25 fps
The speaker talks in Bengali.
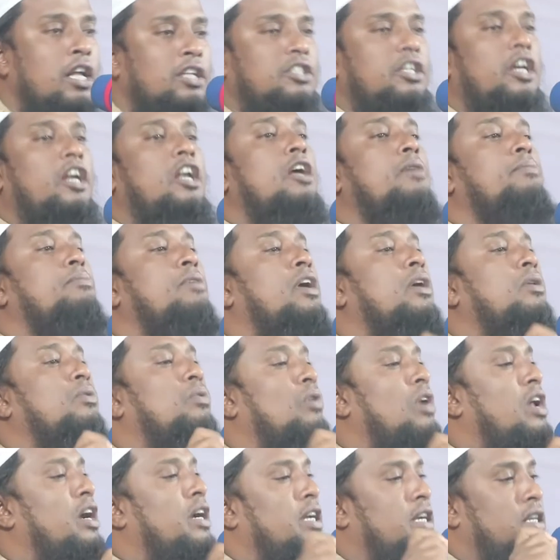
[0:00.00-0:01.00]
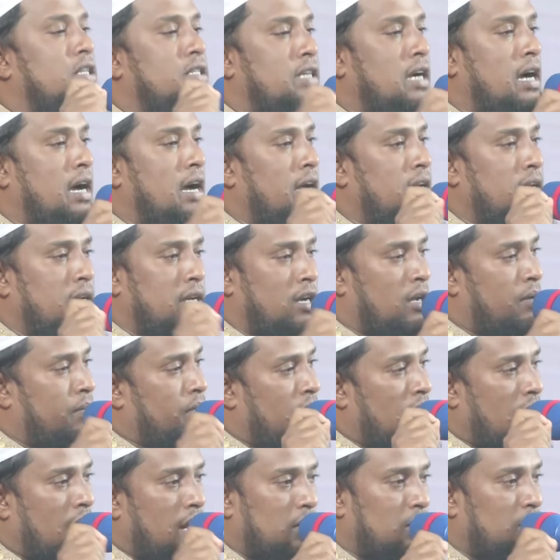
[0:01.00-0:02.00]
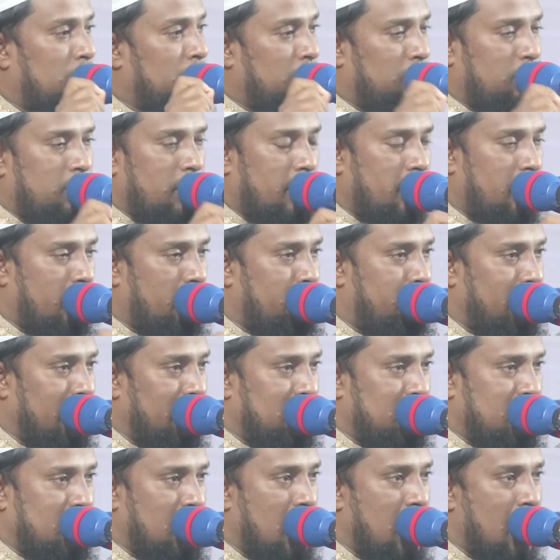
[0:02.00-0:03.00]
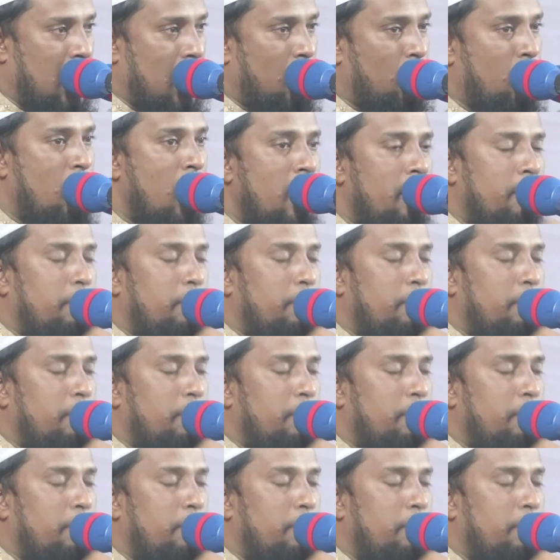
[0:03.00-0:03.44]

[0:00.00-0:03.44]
ছেলে মেয়েগুলোকে জাহান্নামের আগুন থেকে বাঁচাও